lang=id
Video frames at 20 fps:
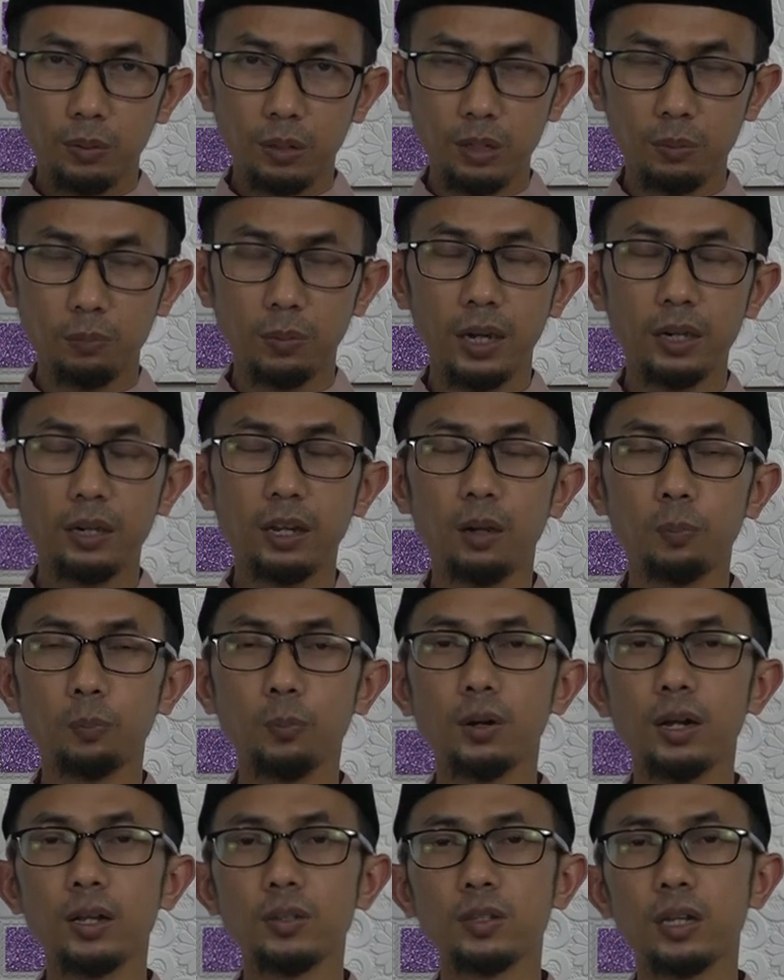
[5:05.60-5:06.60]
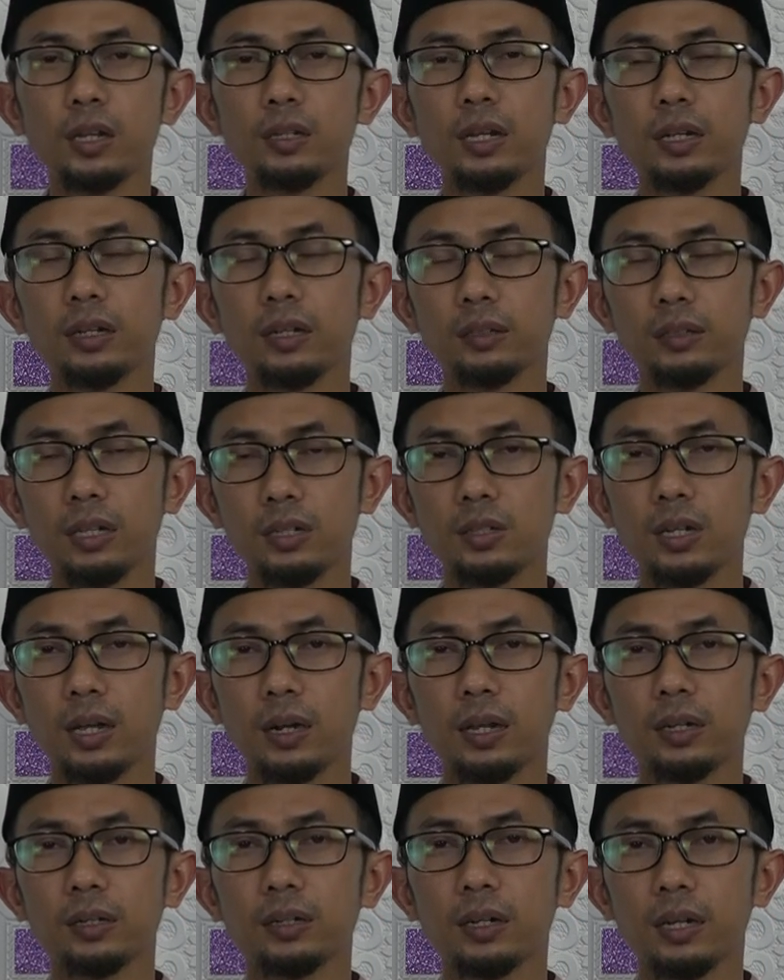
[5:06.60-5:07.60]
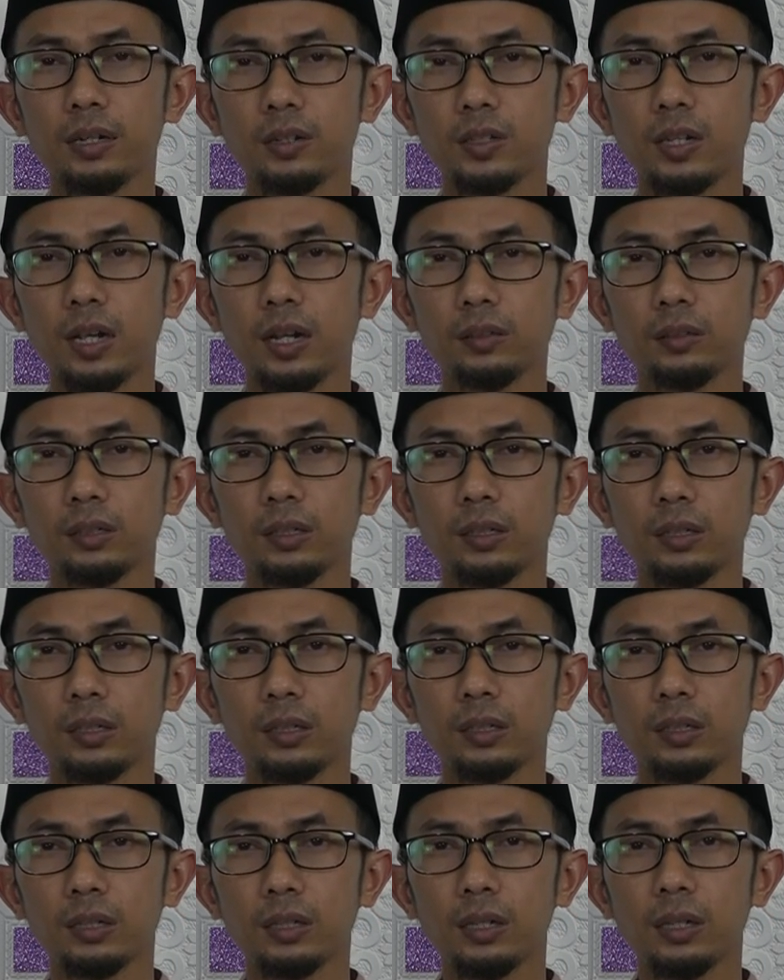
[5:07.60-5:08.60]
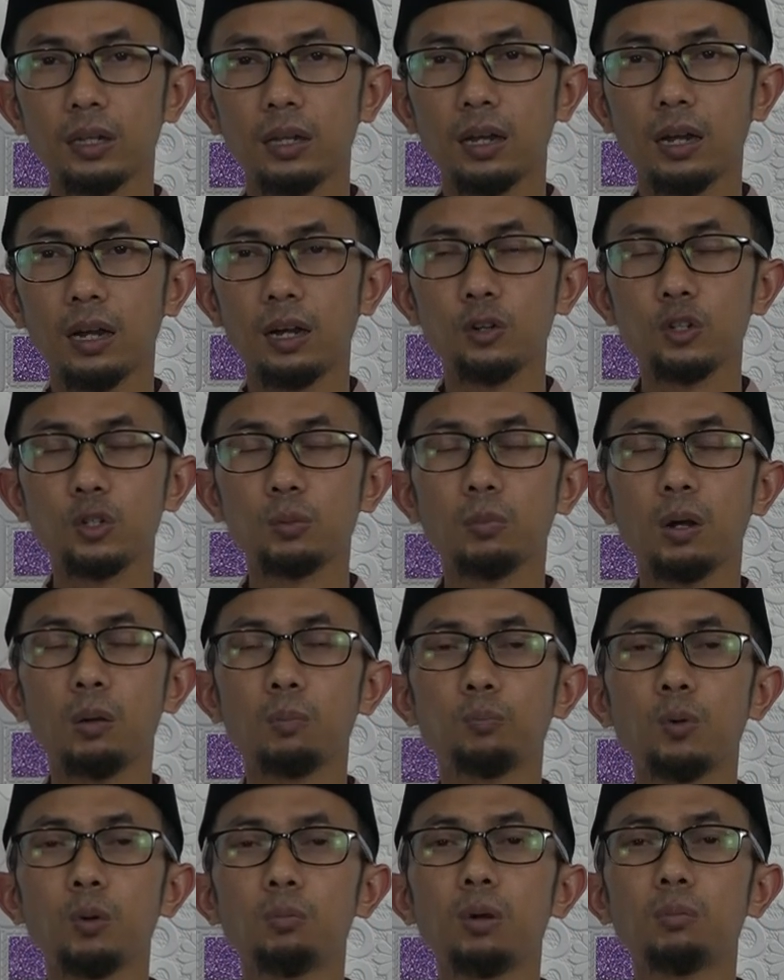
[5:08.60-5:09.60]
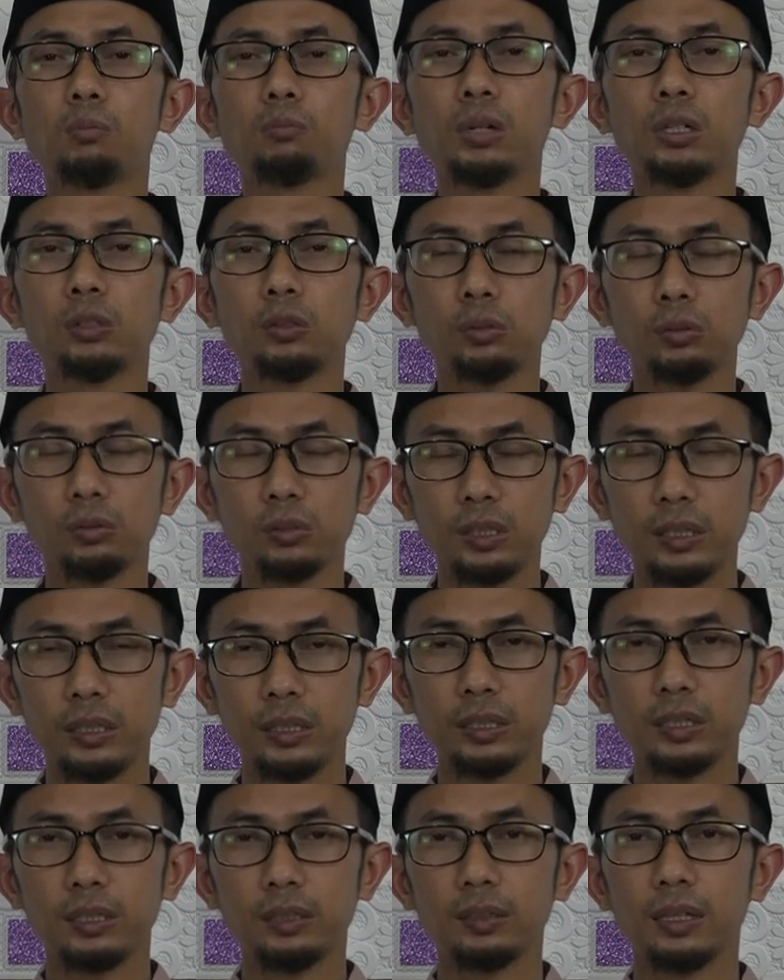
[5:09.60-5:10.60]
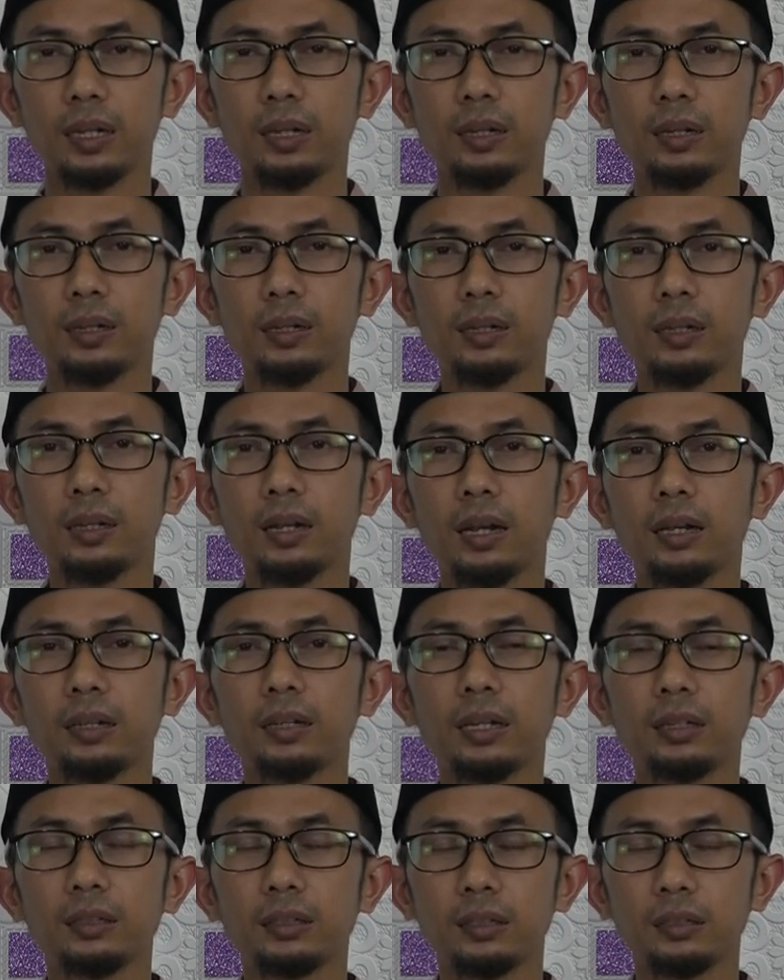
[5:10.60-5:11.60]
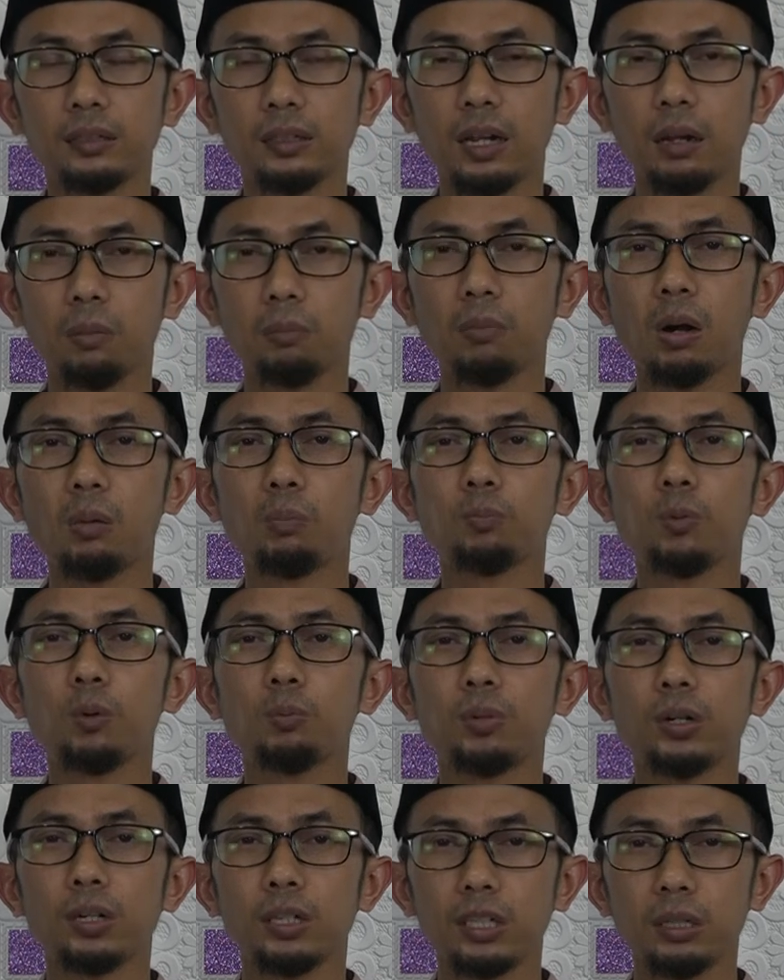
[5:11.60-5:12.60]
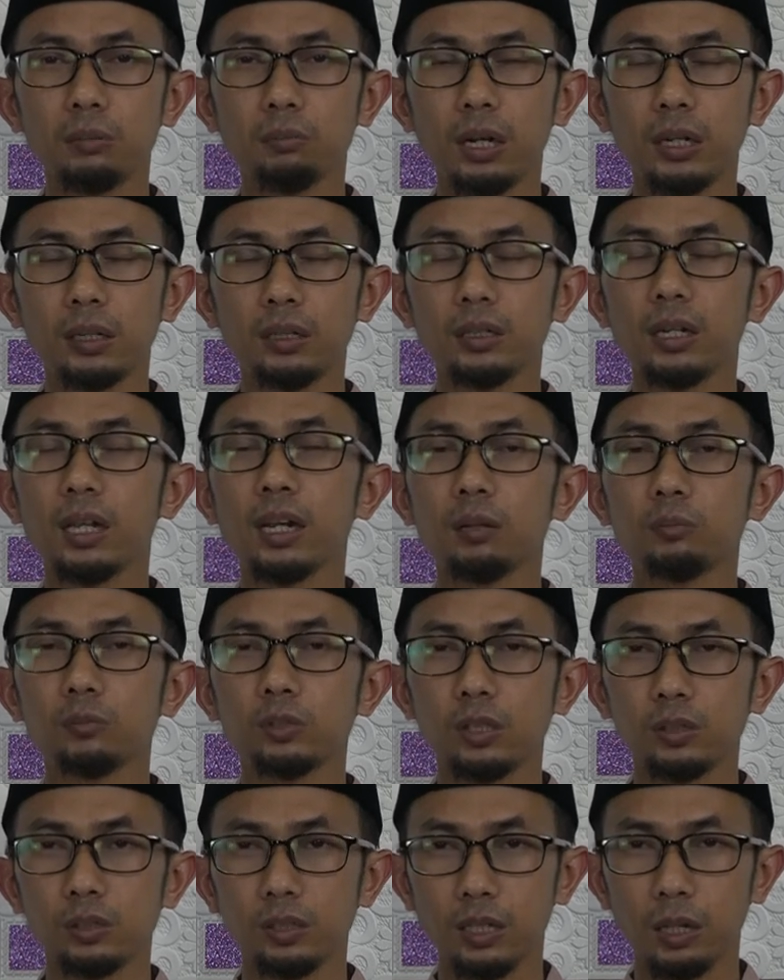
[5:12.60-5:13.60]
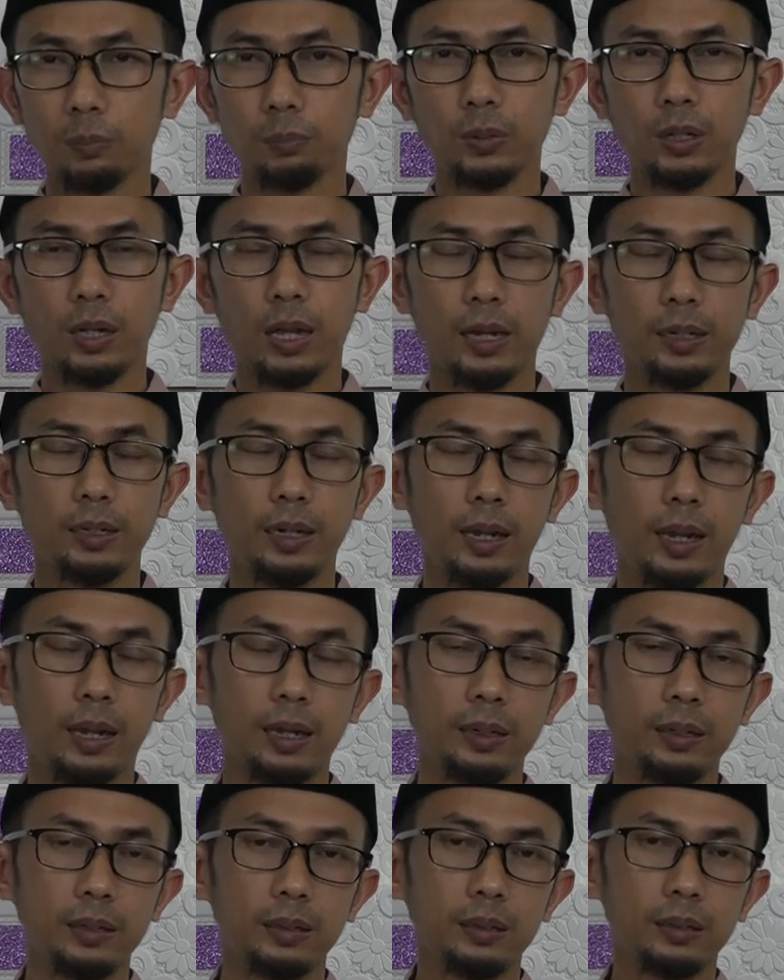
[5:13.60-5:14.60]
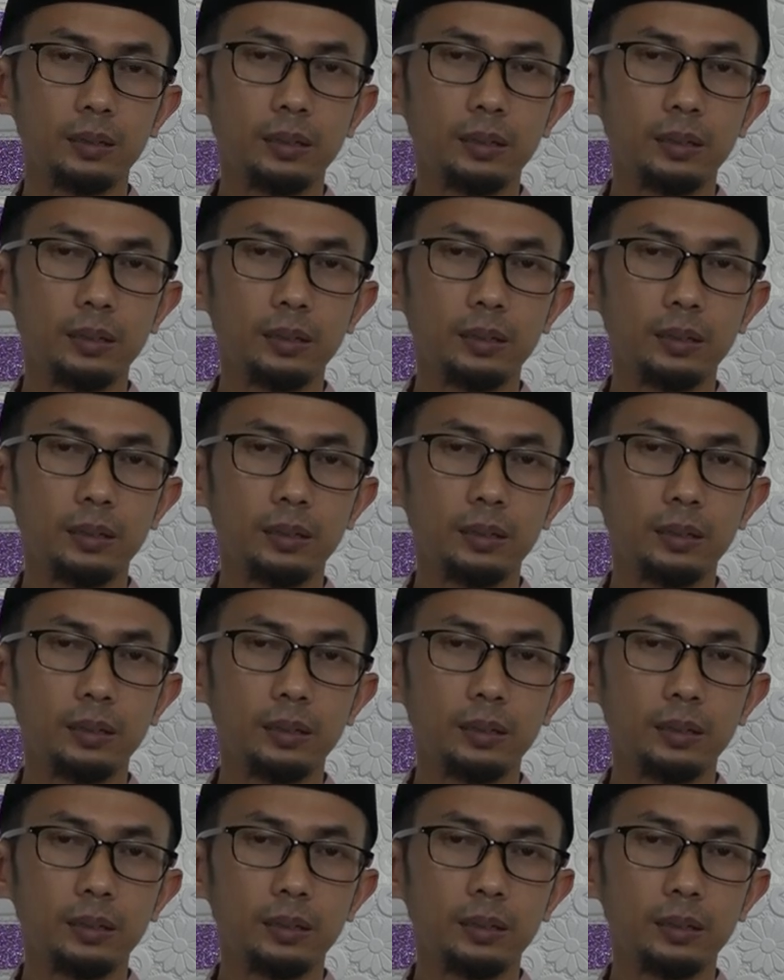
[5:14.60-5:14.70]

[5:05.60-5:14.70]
ibadah puasa yang kita jalankan saat ini harus mampu membentuk diri kita agar kita mampu beriman dalam setiap keadaan.